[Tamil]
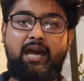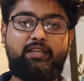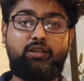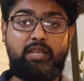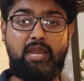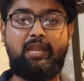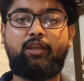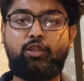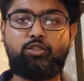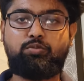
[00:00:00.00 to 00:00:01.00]
அதாவது என்
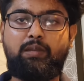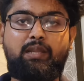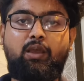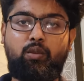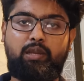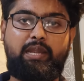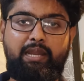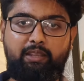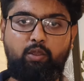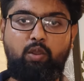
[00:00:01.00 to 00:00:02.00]
லிங்க்கும் யூஸ் பண்ணாதான் உங்களுக்கு
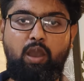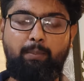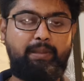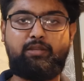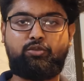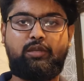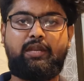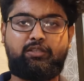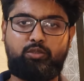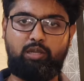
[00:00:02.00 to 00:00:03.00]
கிடைக்கும் அப்படின்னு சொல்லி
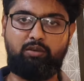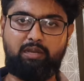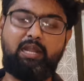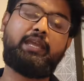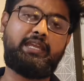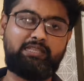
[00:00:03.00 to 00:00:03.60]
நான் சொல்ல வரல